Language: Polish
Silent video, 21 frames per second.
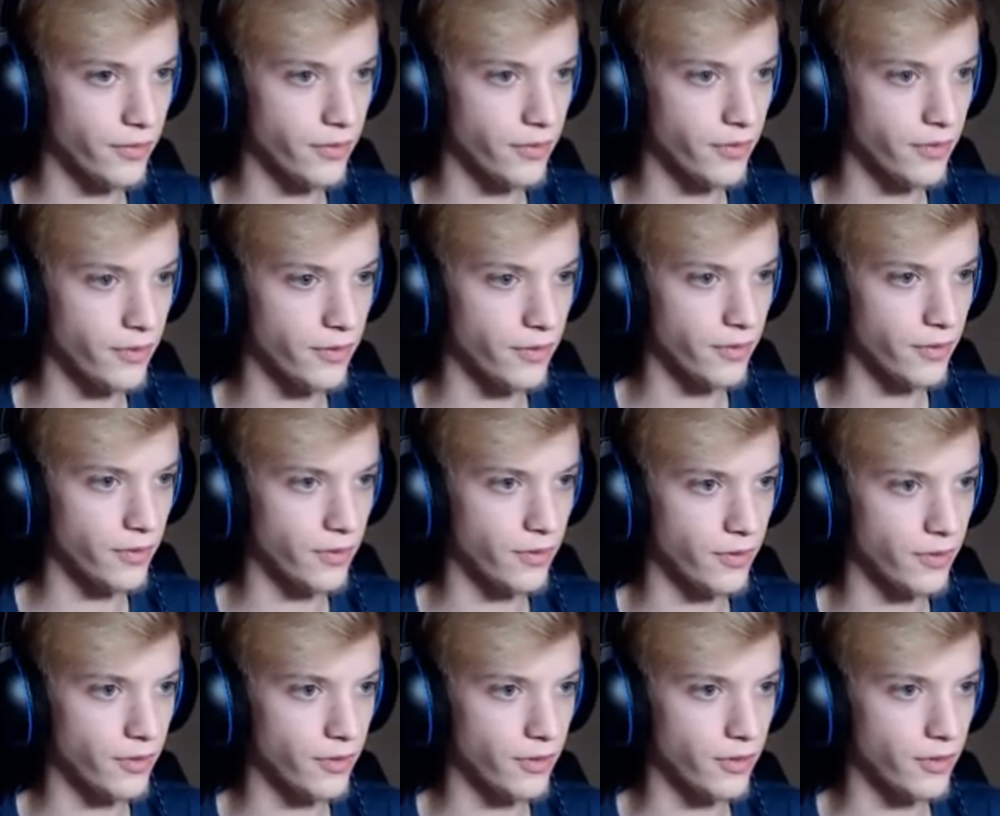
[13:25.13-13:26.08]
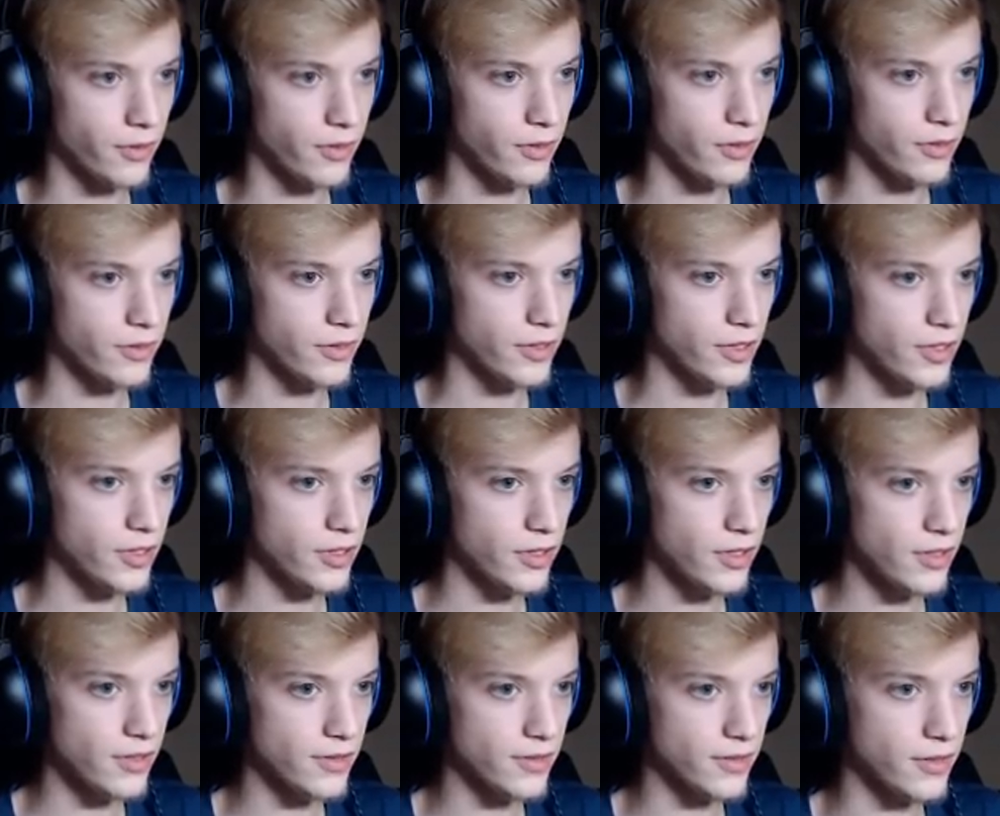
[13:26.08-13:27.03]
Jest on też tu? Tak,
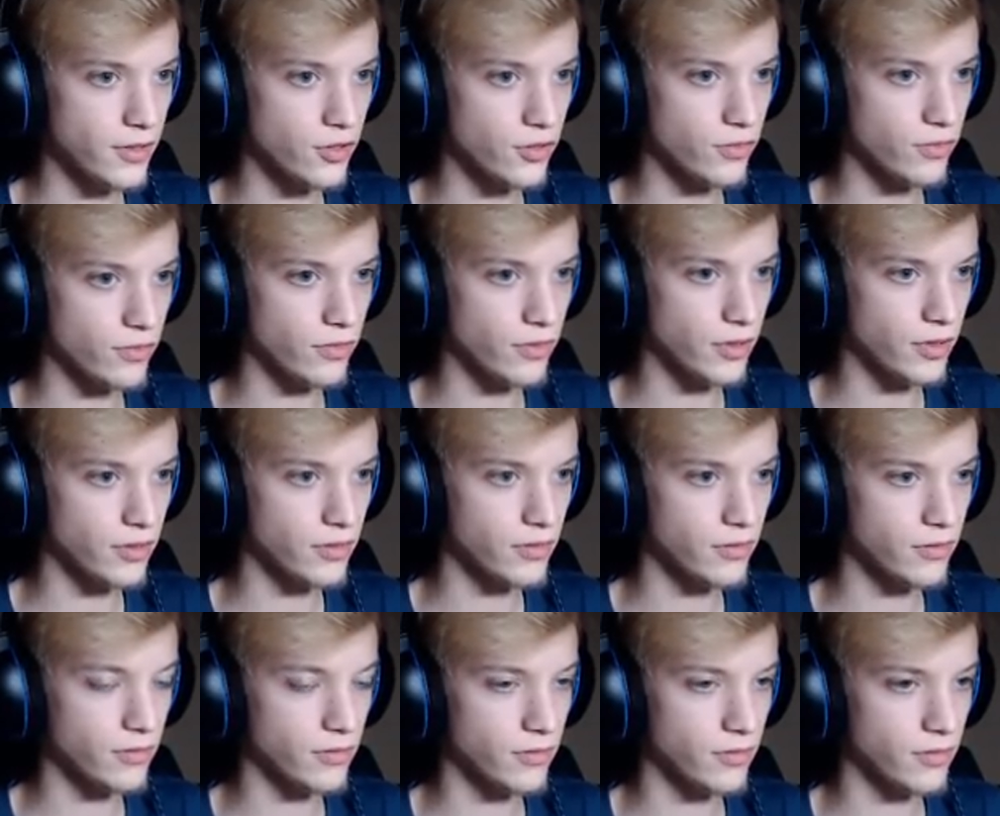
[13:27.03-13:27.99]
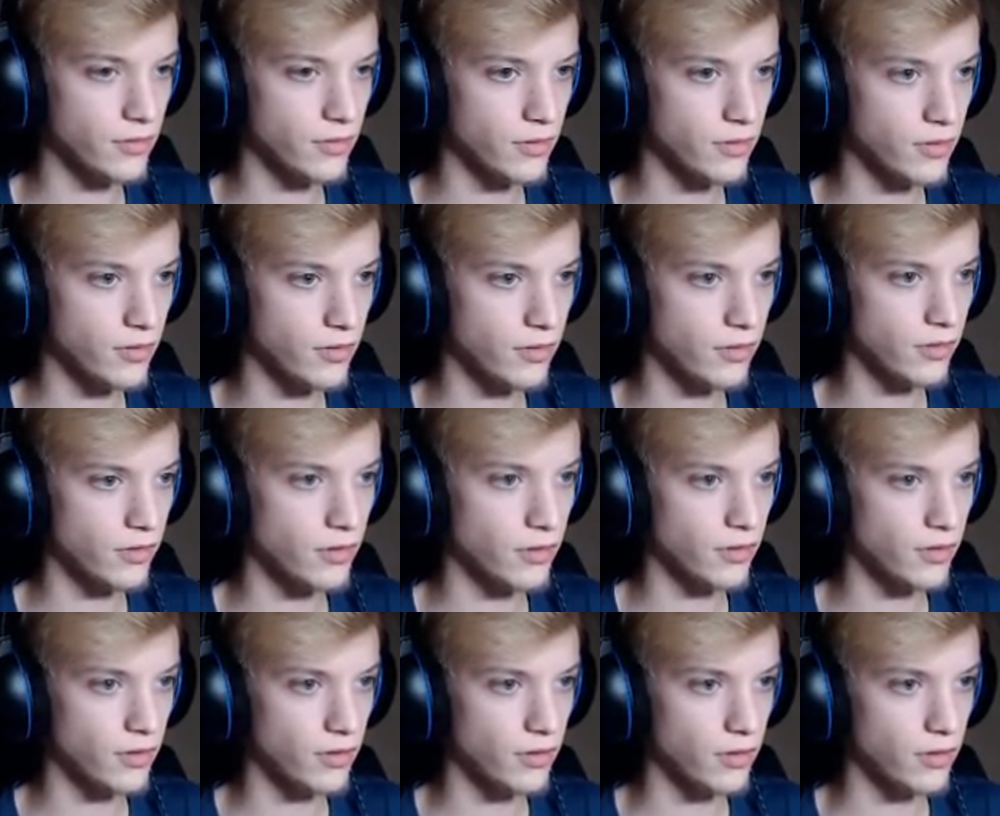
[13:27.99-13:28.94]
jest też tutaj. Okej.
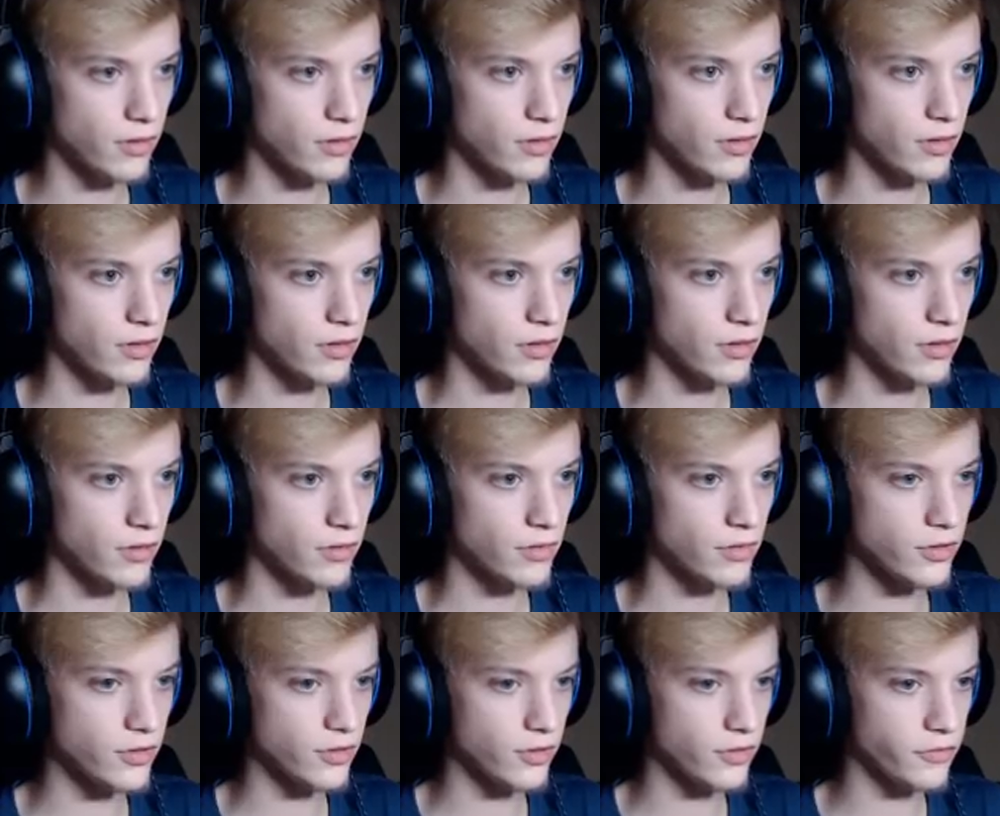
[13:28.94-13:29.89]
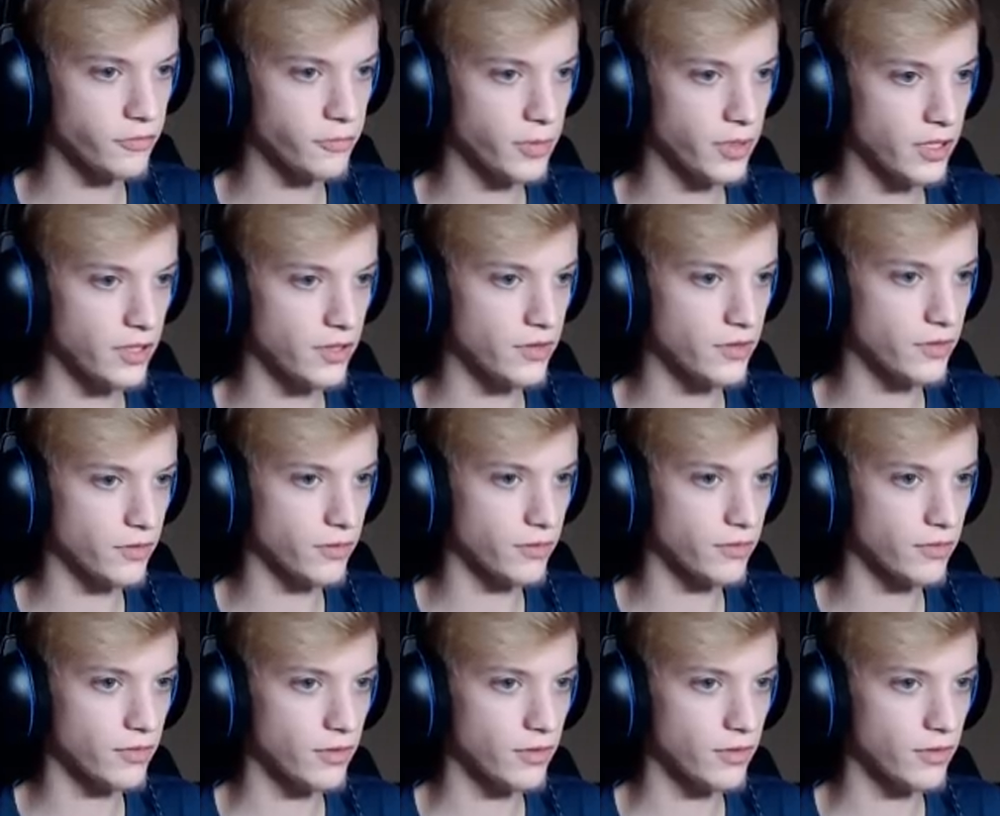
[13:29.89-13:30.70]
Okay. On stoi w miejscu.